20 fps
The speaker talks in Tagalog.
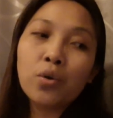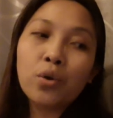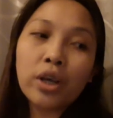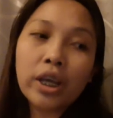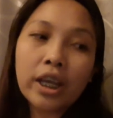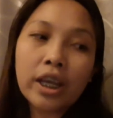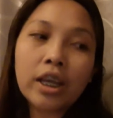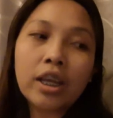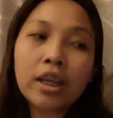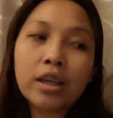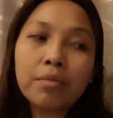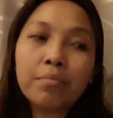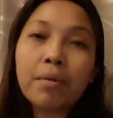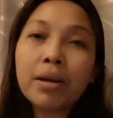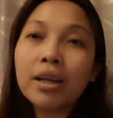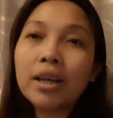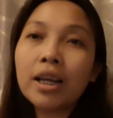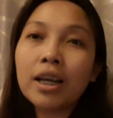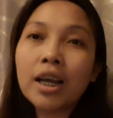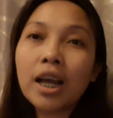eh
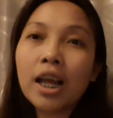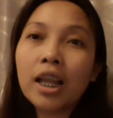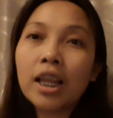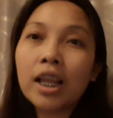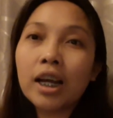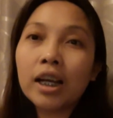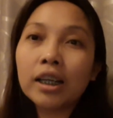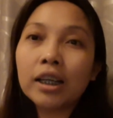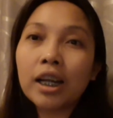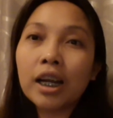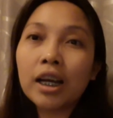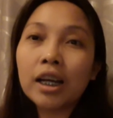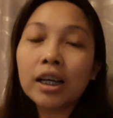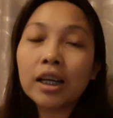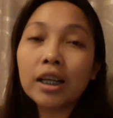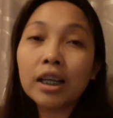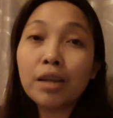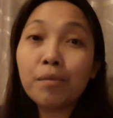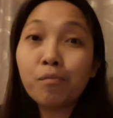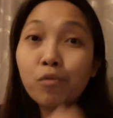maglagay lang ng
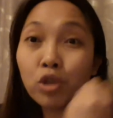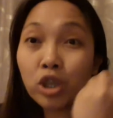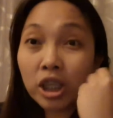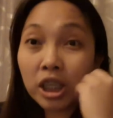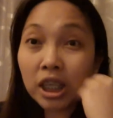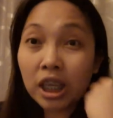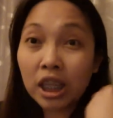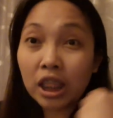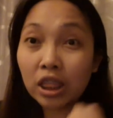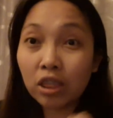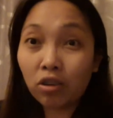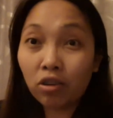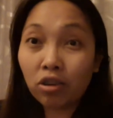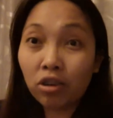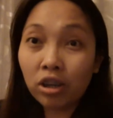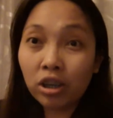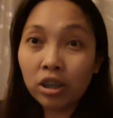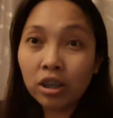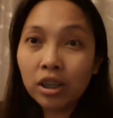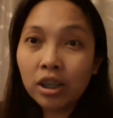limonsito
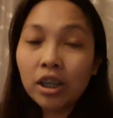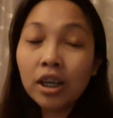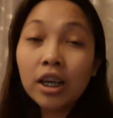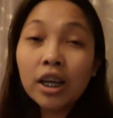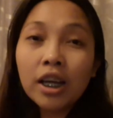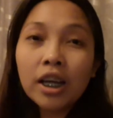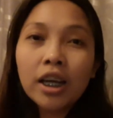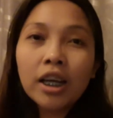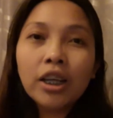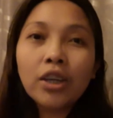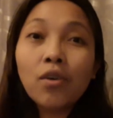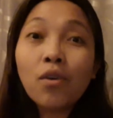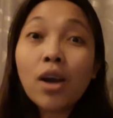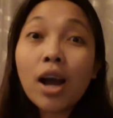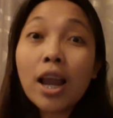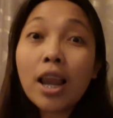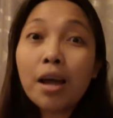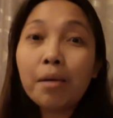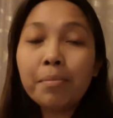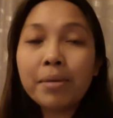yung
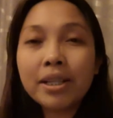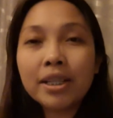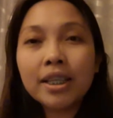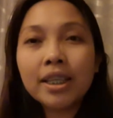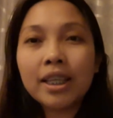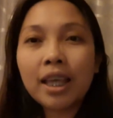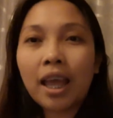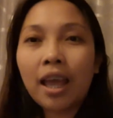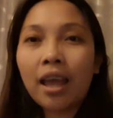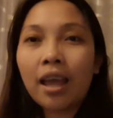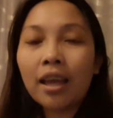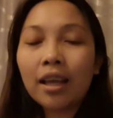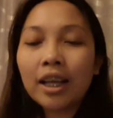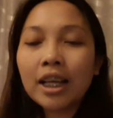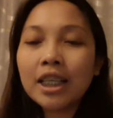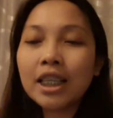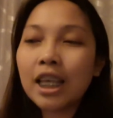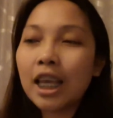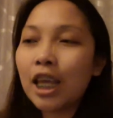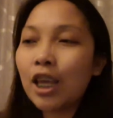kalamansi
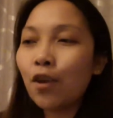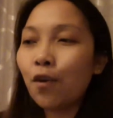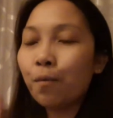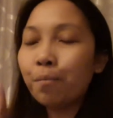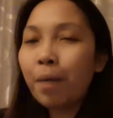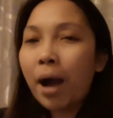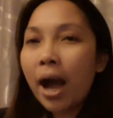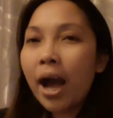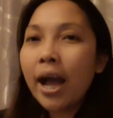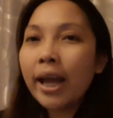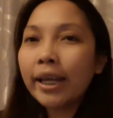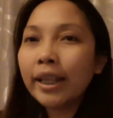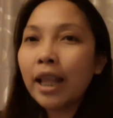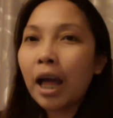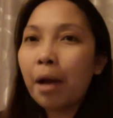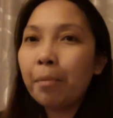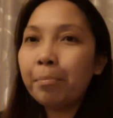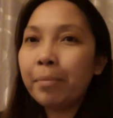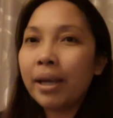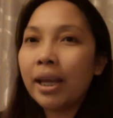kasi yung bahay
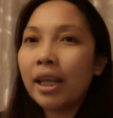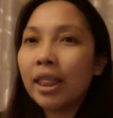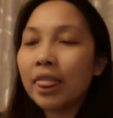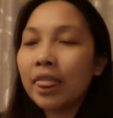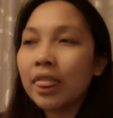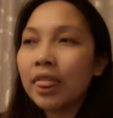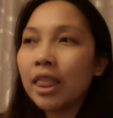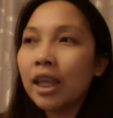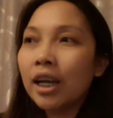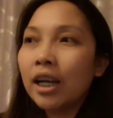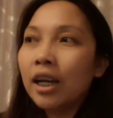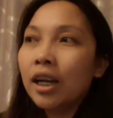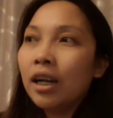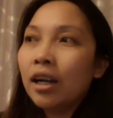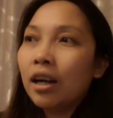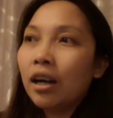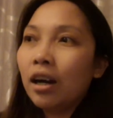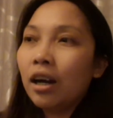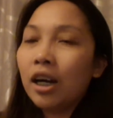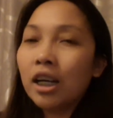namin
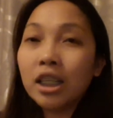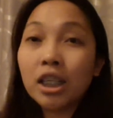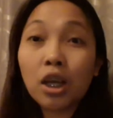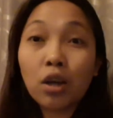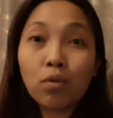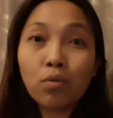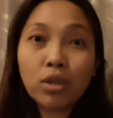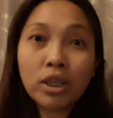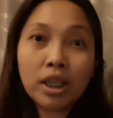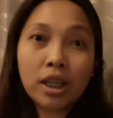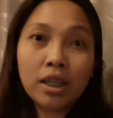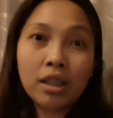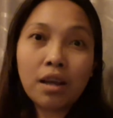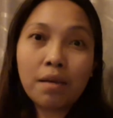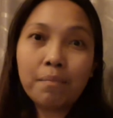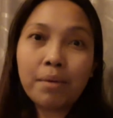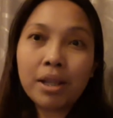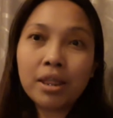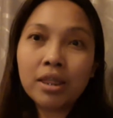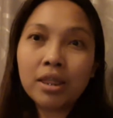uh, sa kusina
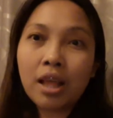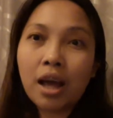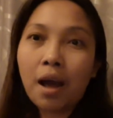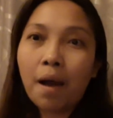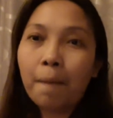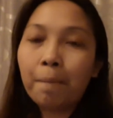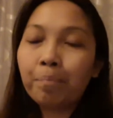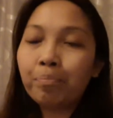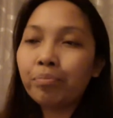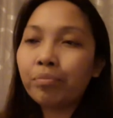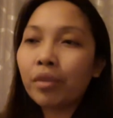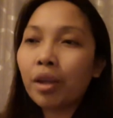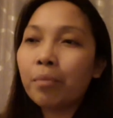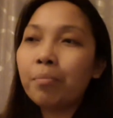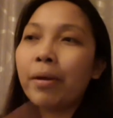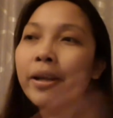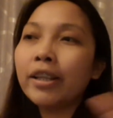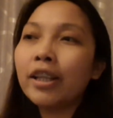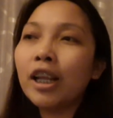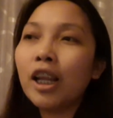banda
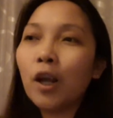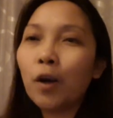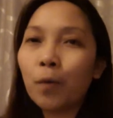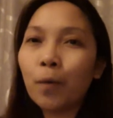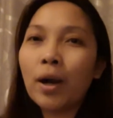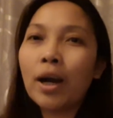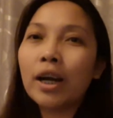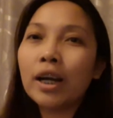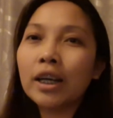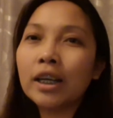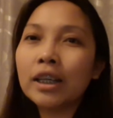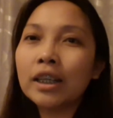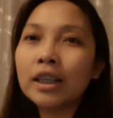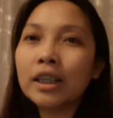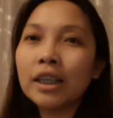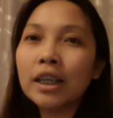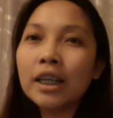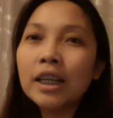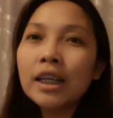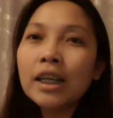may dalawang
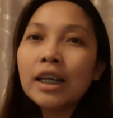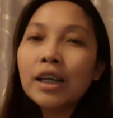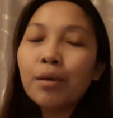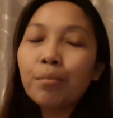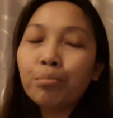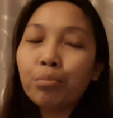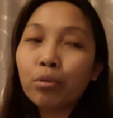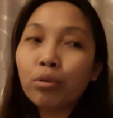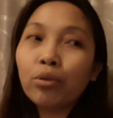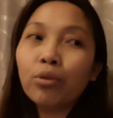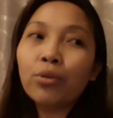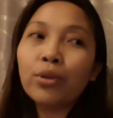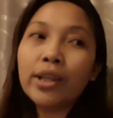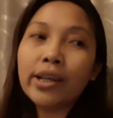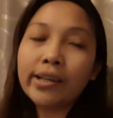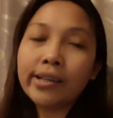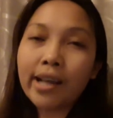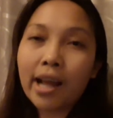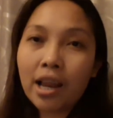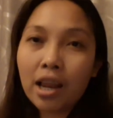puno
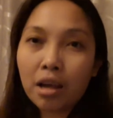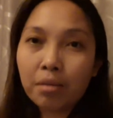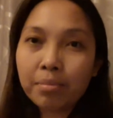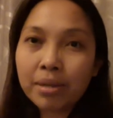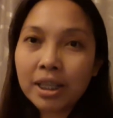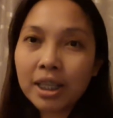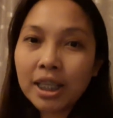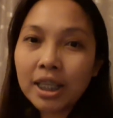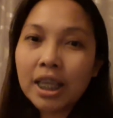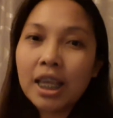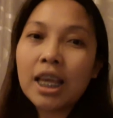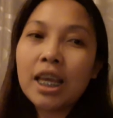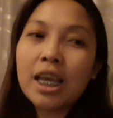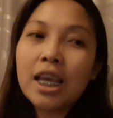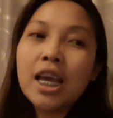ng kalamansi